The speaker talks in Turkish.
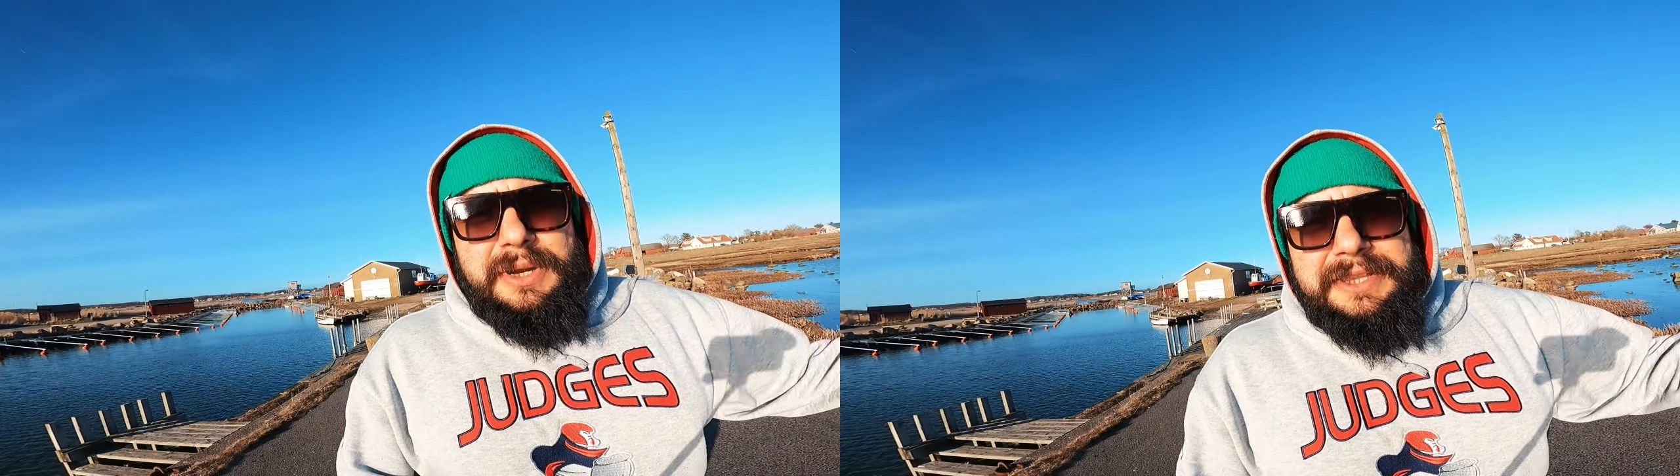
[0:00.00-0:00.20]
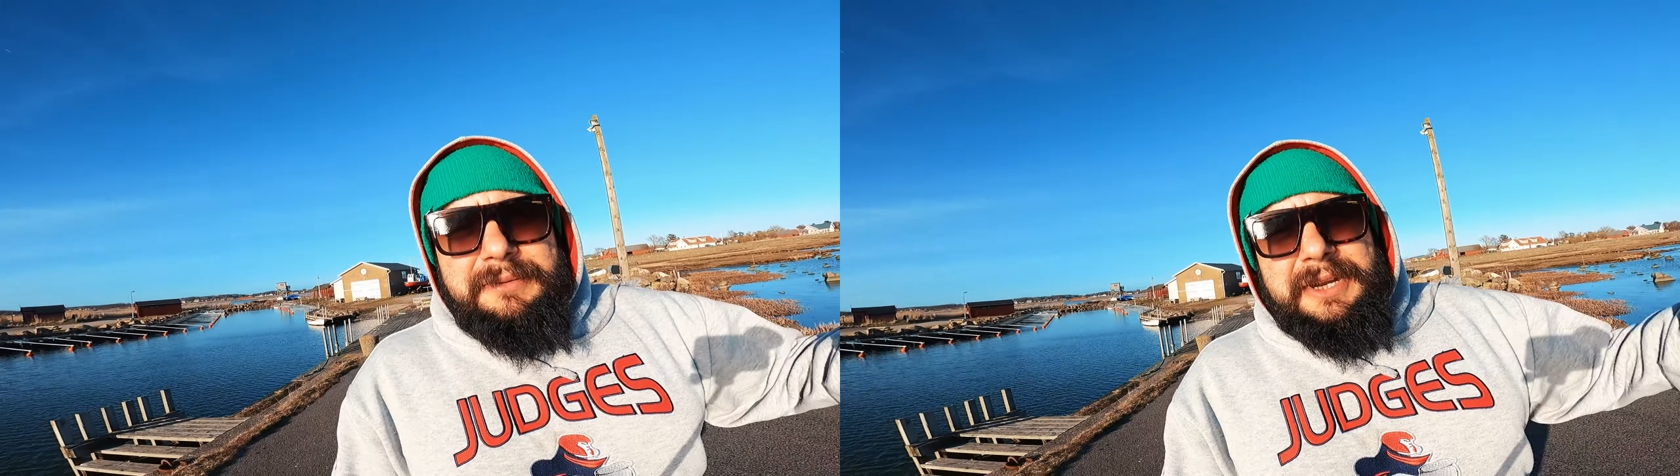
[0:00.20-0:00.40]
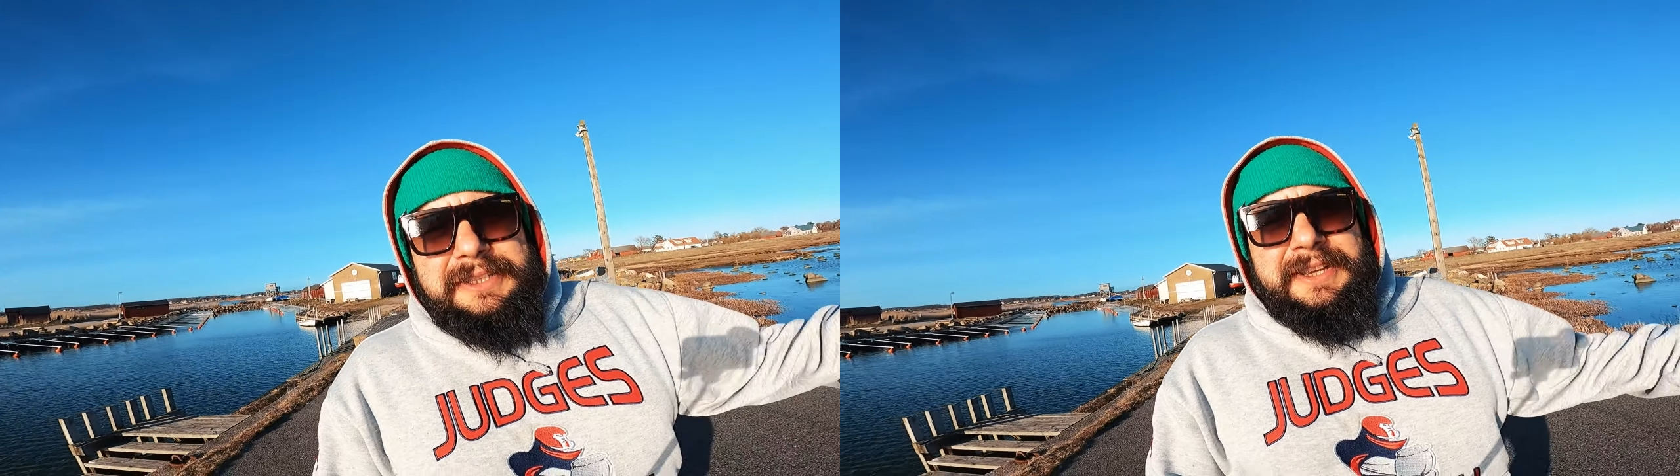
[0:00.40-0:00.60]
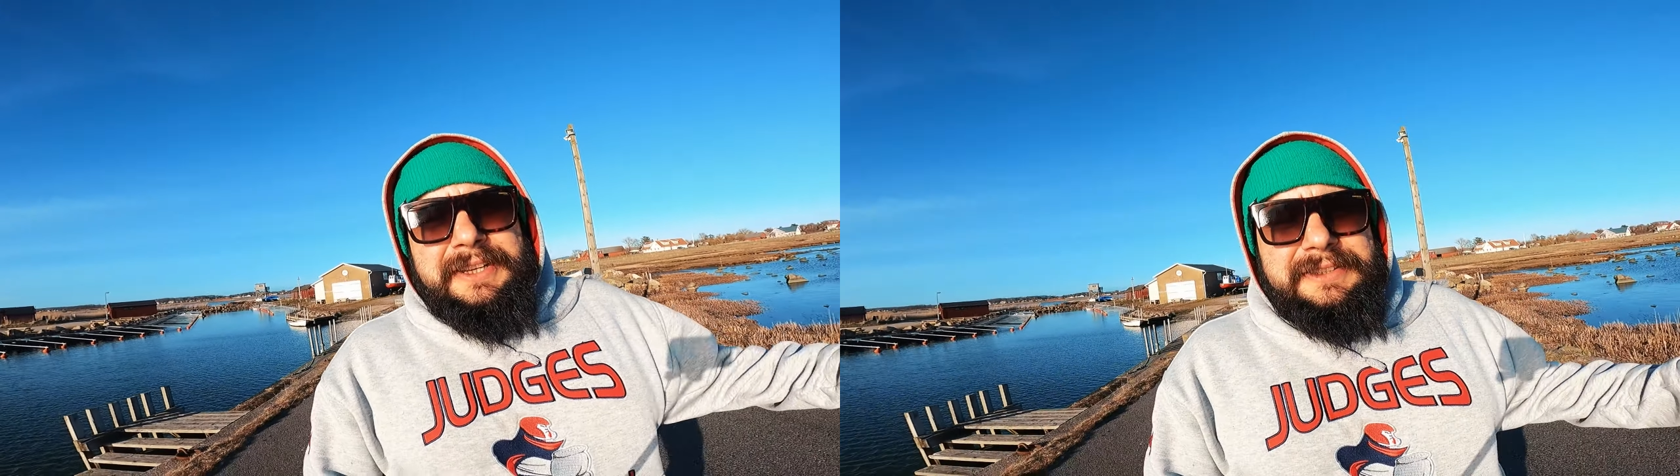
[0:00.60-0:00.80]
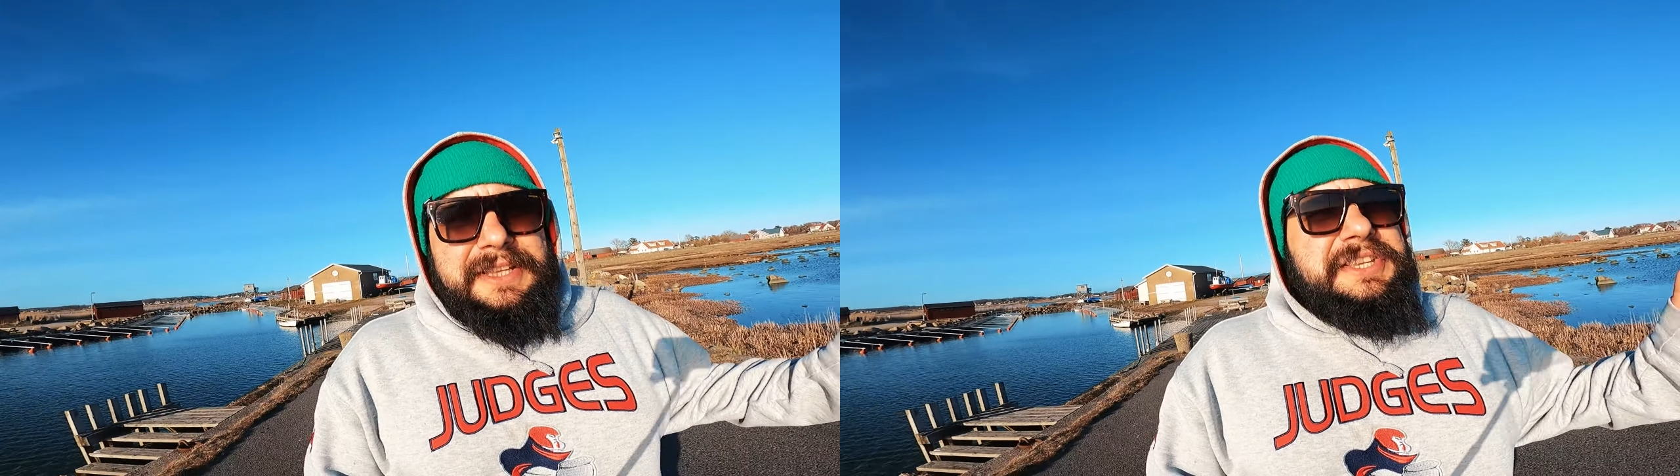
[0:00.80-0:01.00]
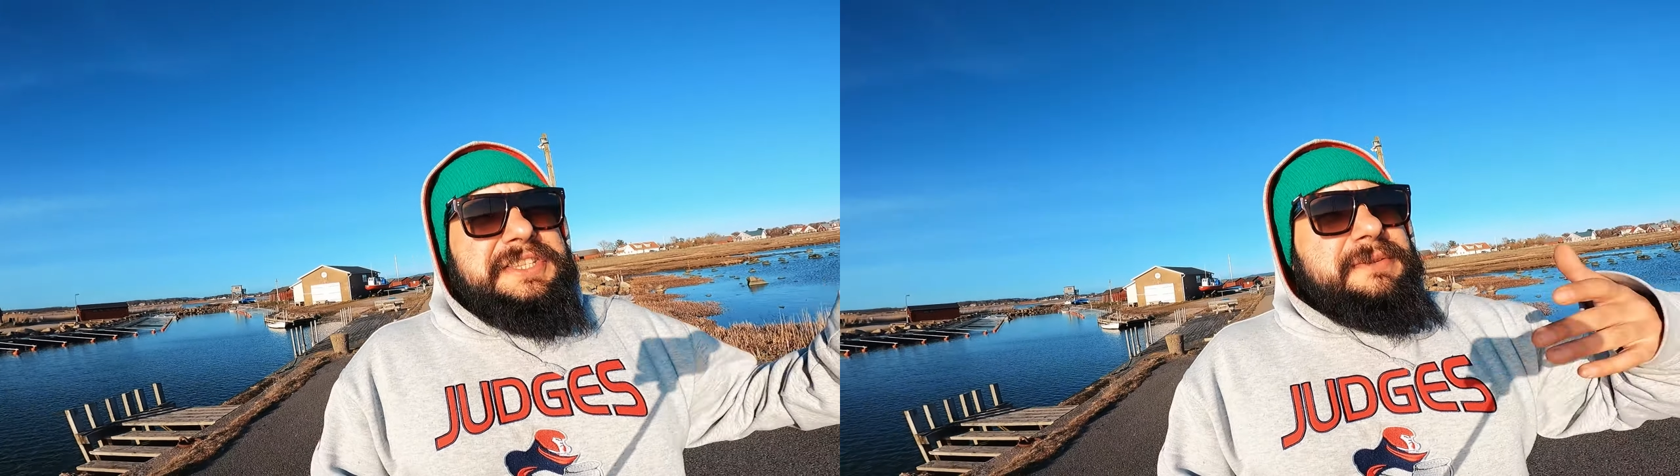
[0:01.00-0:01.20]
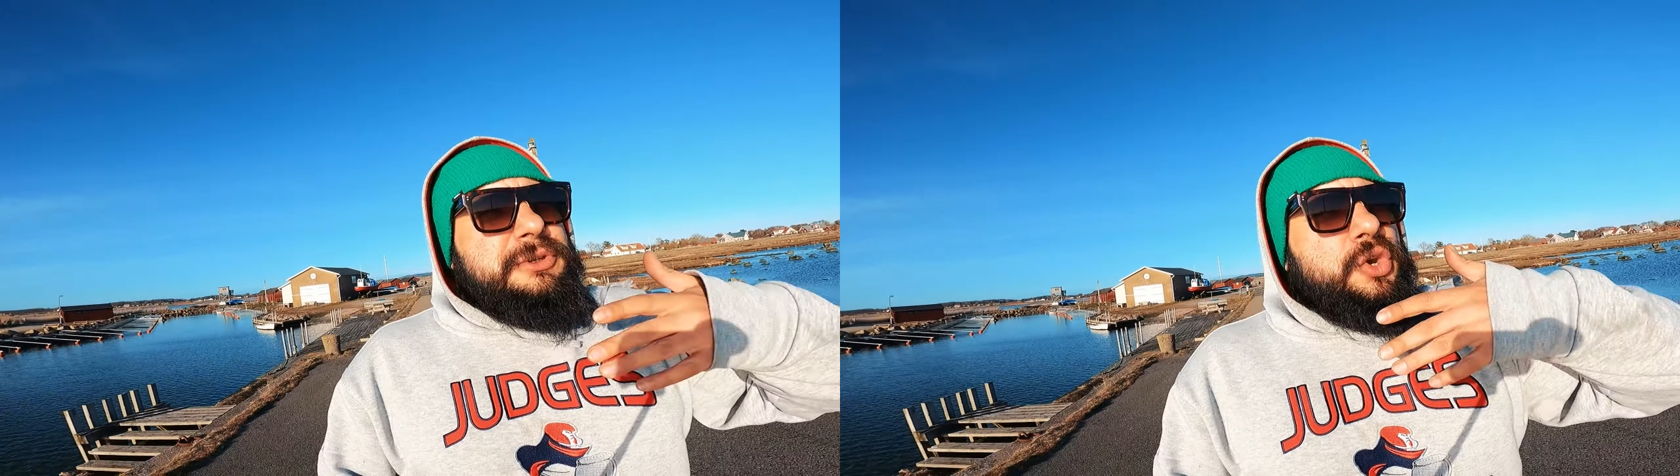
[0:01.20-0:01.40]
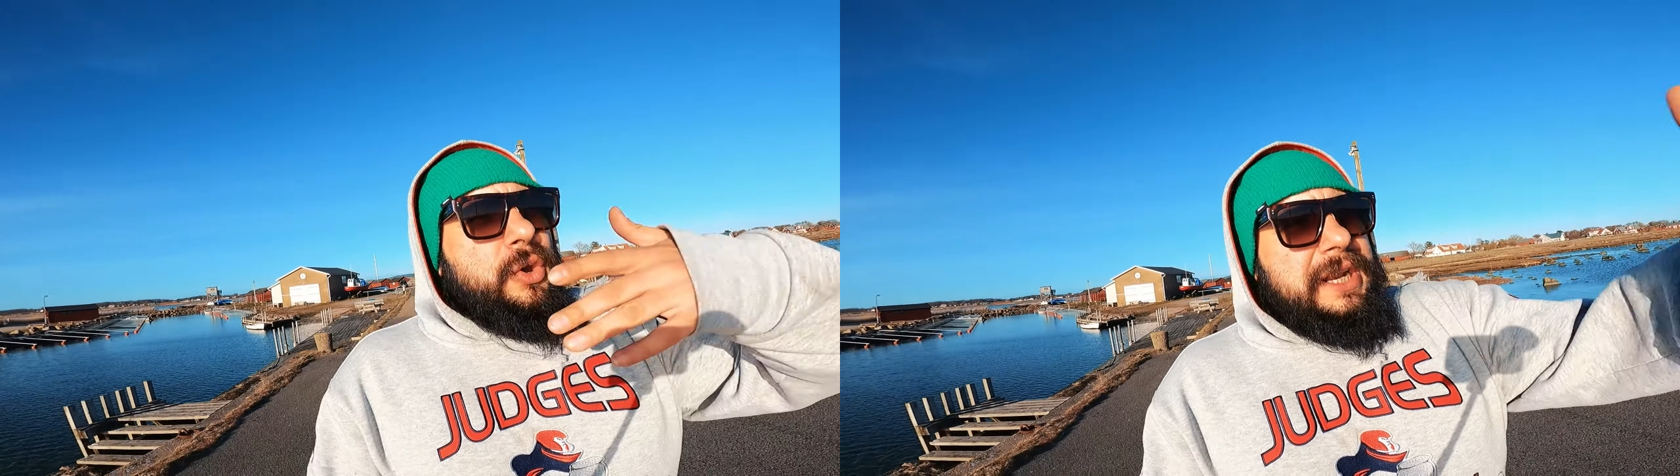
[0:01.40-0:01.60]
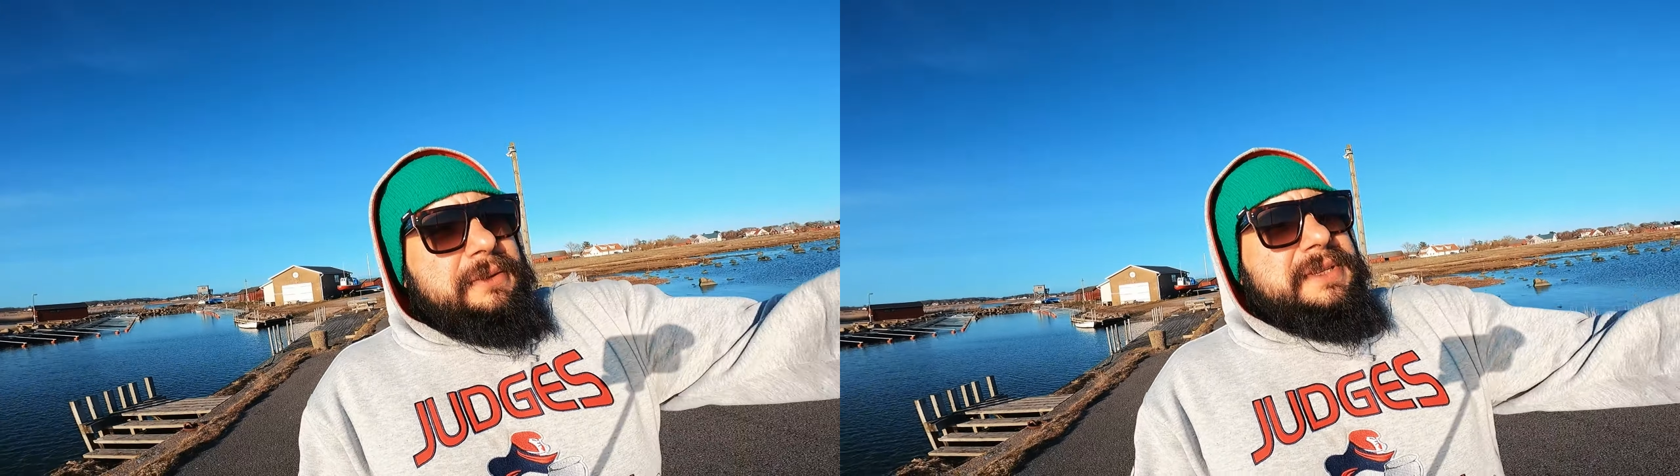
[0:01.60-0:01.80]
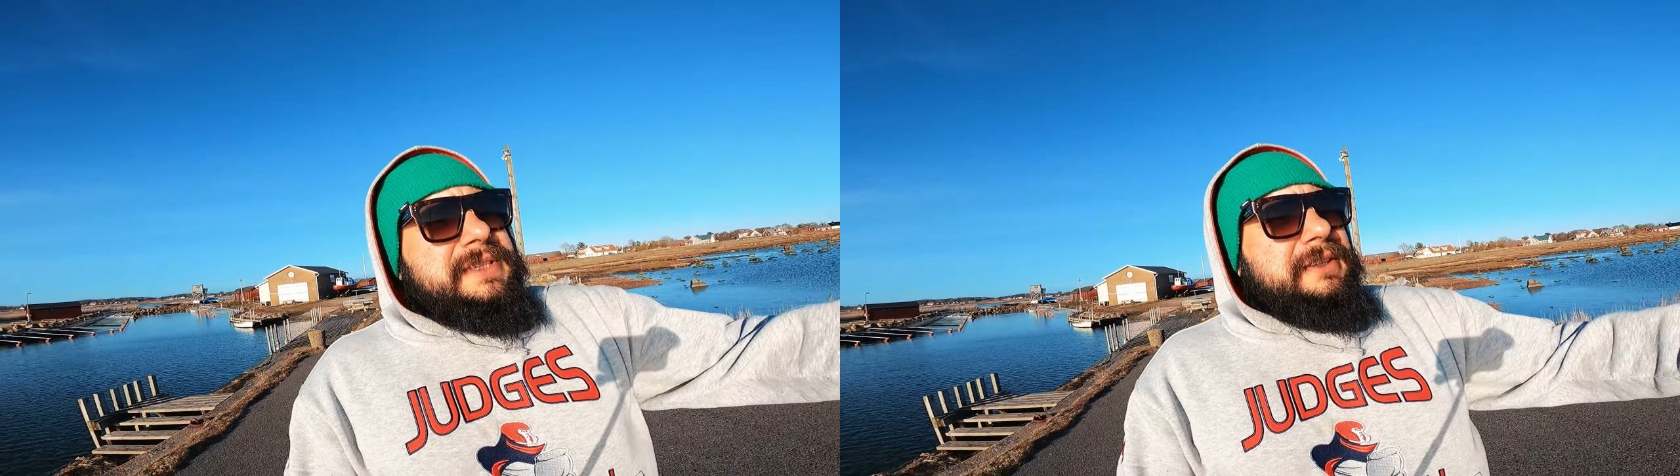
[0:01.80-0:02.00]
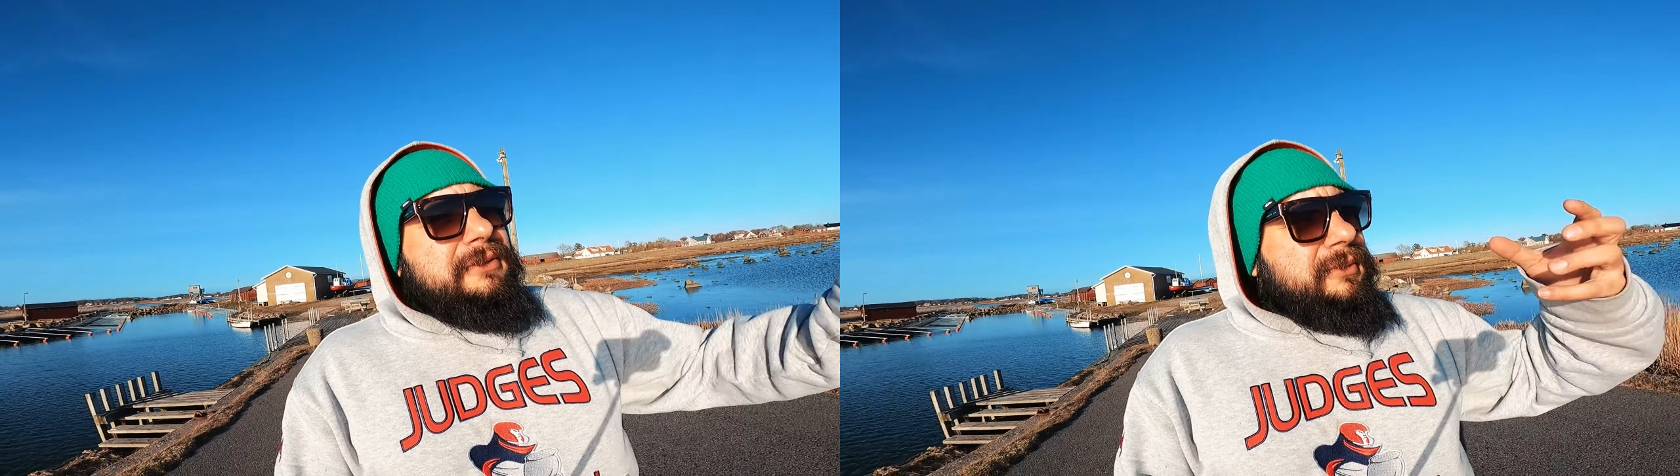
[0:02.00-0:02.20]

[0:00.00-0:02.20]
Madem Kattegat denizini bir görelim istedim